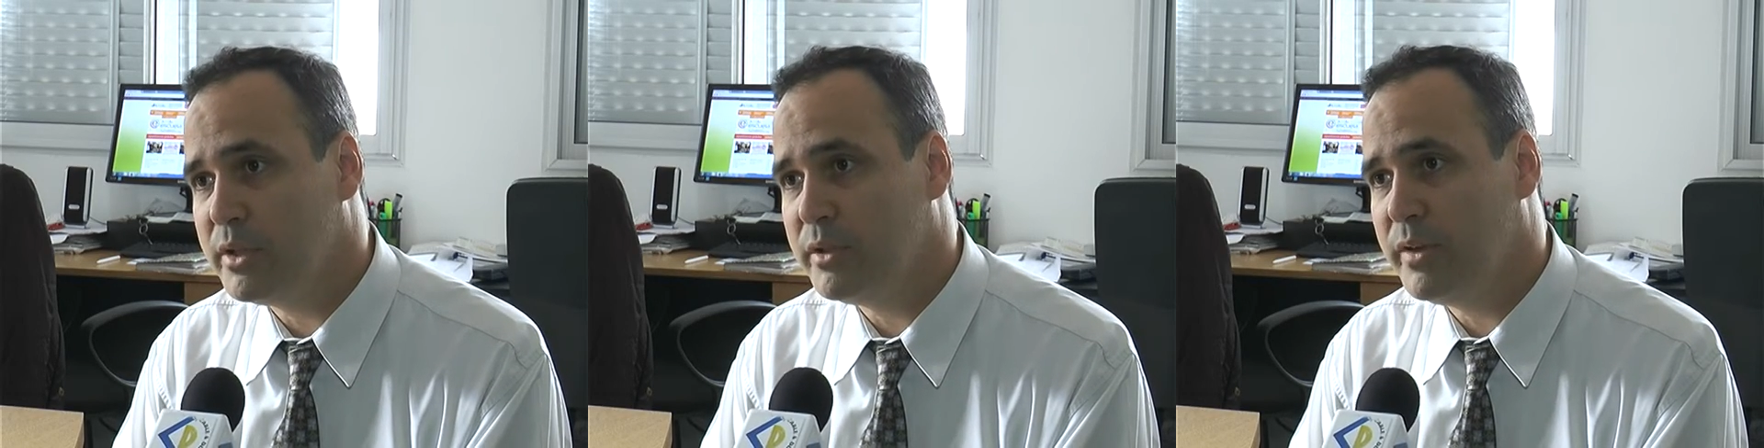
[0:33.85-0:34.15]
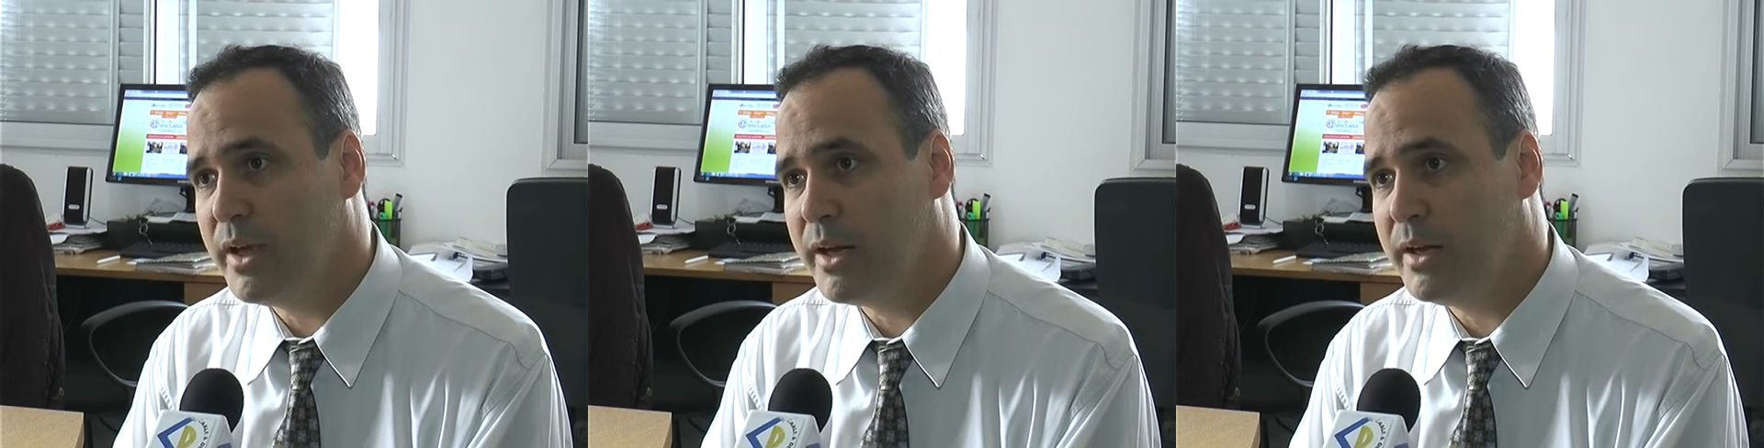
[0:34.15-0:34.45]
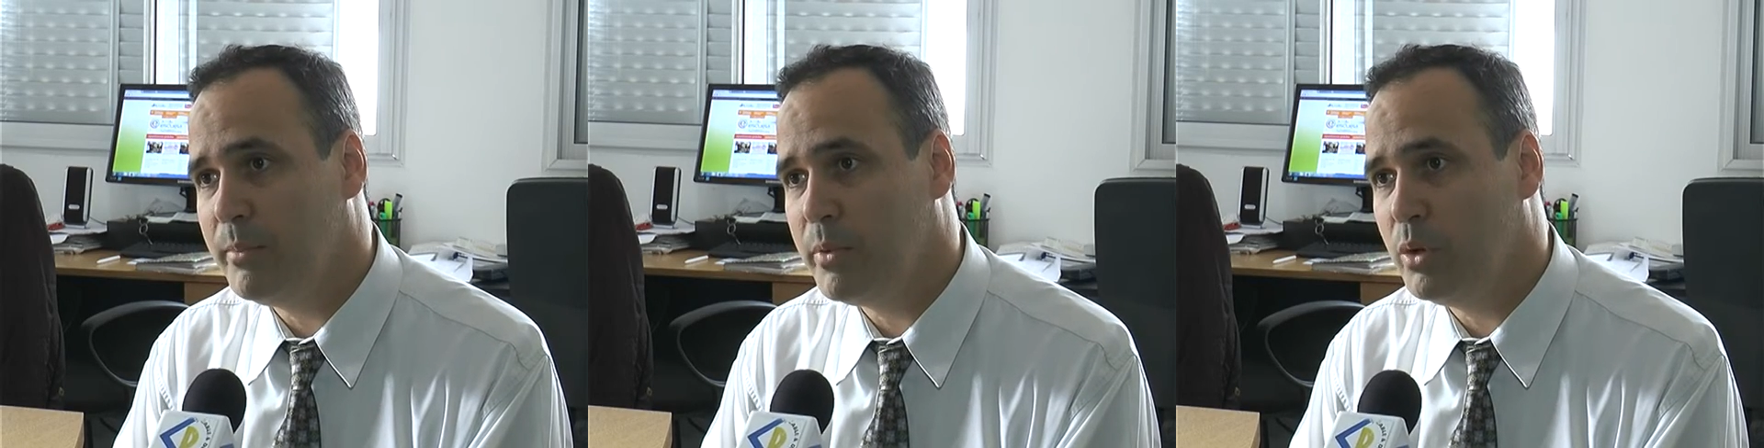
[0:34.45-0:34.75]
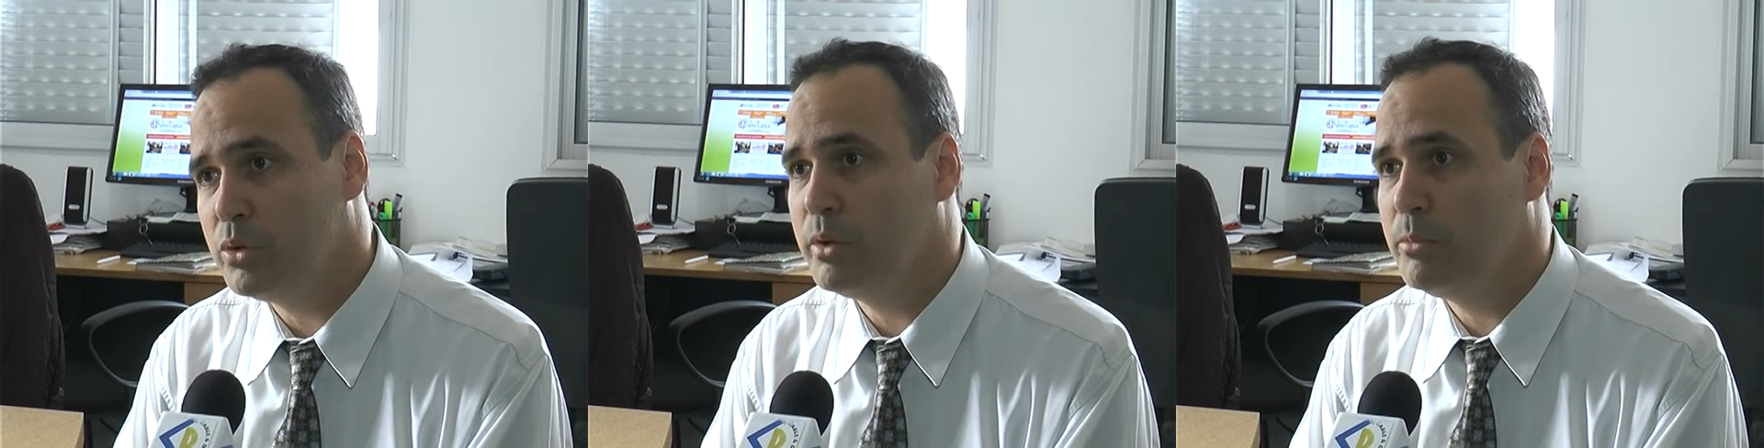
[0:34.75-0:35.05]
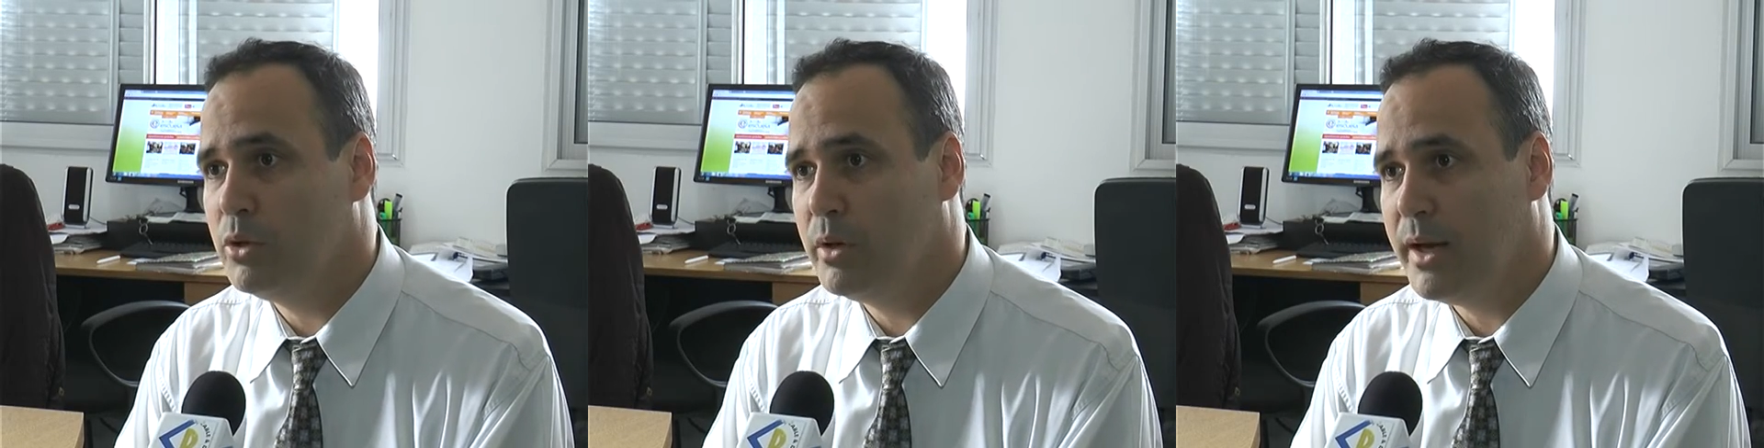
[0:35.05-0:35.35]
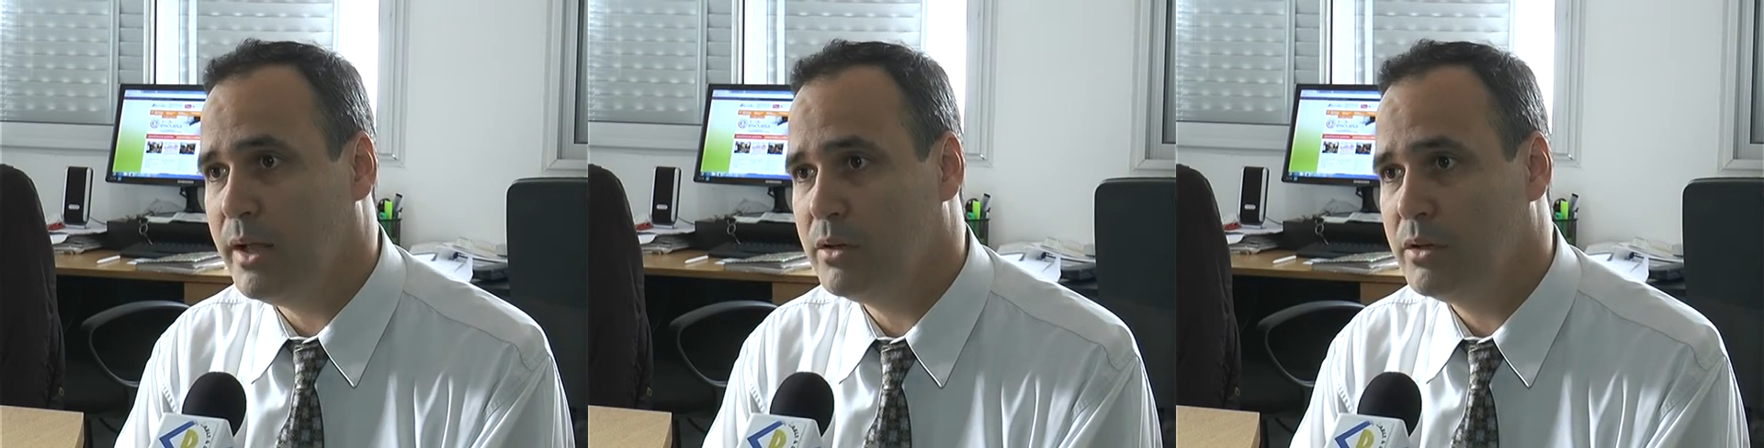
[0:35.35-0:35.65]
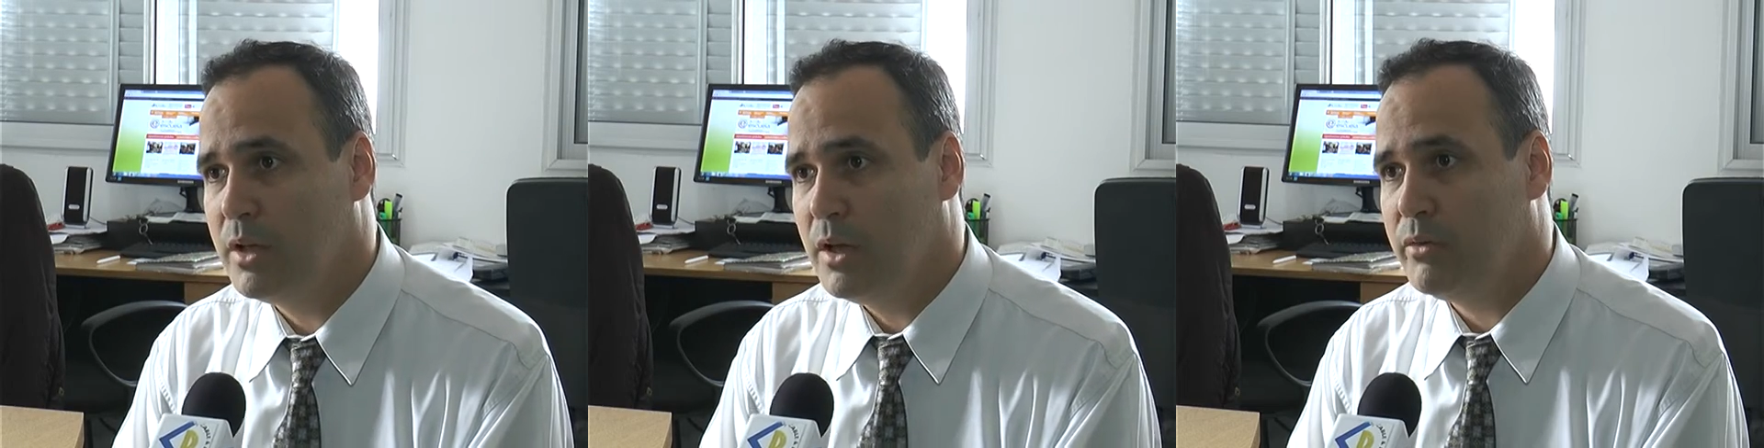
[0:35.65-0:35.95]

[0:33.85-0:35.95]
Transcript: identificar en el producto involucrado